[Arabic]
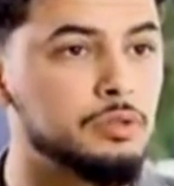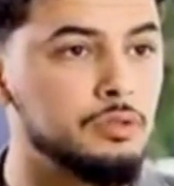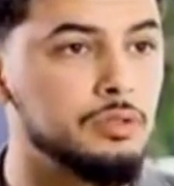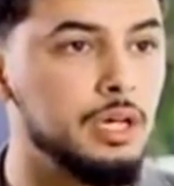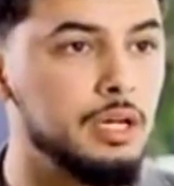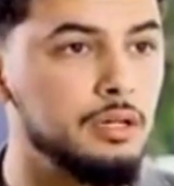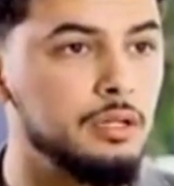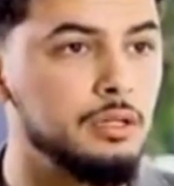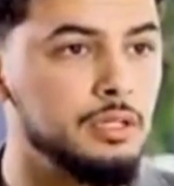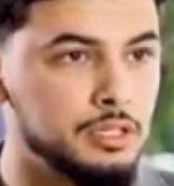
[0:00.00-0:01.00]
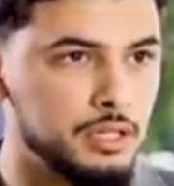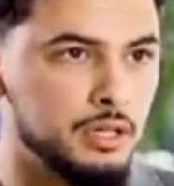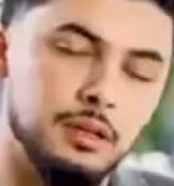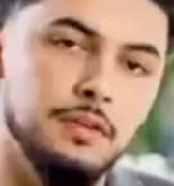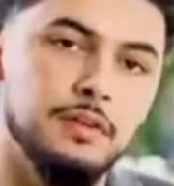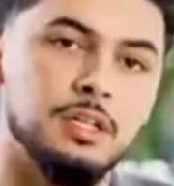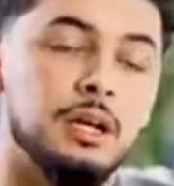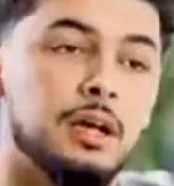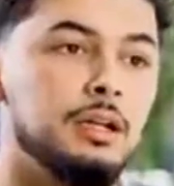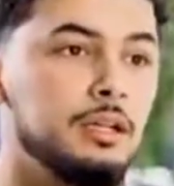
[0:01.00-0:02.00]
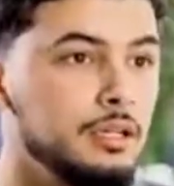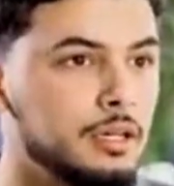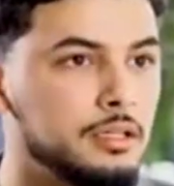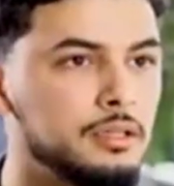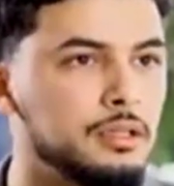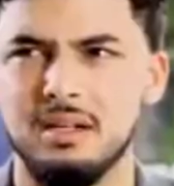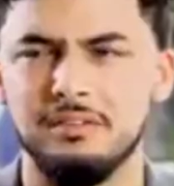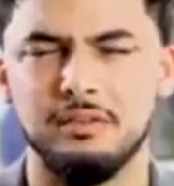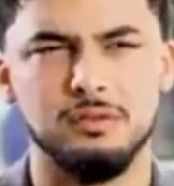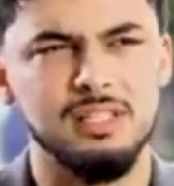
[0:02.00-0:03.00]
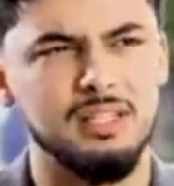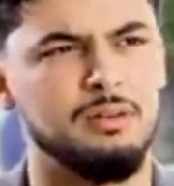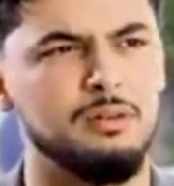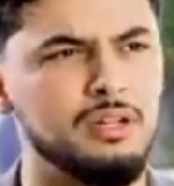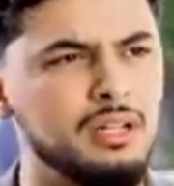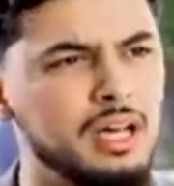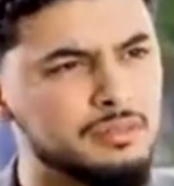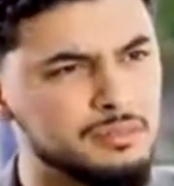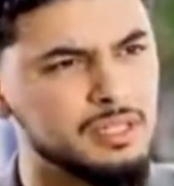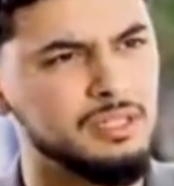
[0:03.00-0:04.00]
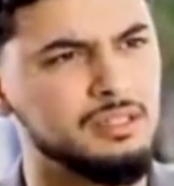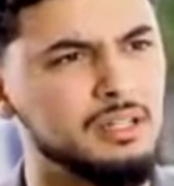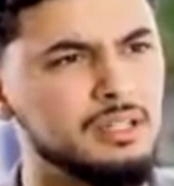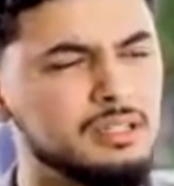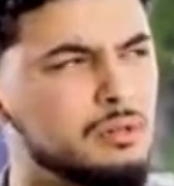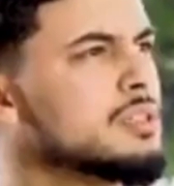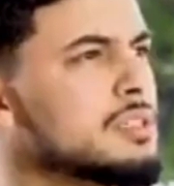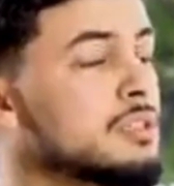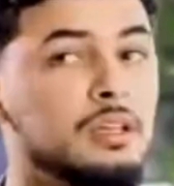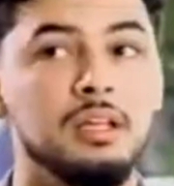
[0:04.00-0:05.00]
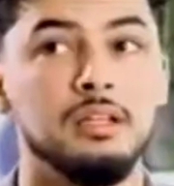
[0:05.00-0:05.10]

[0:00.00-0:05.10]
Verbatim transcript: 40% ديال النجاح كيفاش غنلقى الكليان لا فرونسي لا اونجلي عارف مزيان الدارجه وكنت